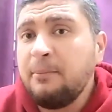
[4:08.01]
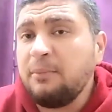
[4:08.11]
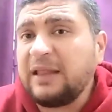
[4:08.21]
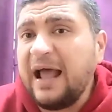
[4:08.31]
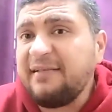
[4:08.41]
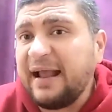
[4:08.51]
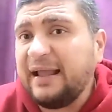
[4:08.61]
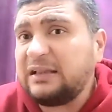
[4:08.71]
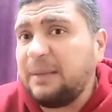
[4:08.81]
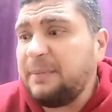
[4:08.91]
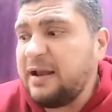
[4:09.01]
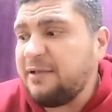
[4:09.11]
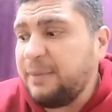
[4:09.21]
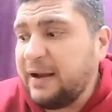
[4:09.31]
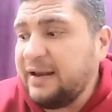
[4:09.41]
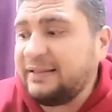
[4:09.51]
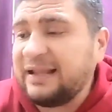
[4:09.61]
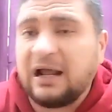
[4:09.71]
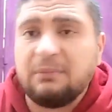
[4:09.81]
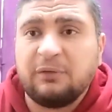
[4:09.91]
ممتازه جدا بالنسبه لان
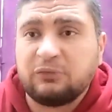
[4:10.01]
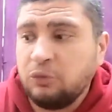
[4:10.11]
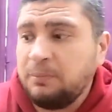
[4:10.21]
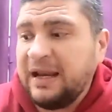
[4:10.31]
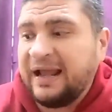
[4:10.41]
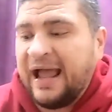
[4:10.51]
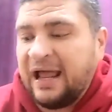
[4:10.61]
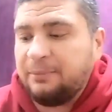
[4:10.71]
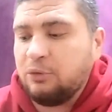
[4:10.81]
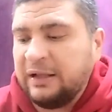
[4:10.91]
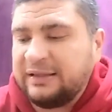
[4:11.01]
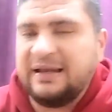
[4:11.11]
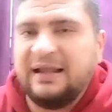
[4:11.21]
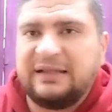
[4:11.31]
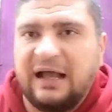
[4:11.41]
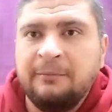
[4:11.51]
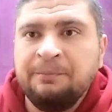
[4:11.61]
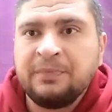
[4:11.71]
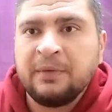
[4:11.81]
انت كان مطلوب منك اغلب الوقت ان انت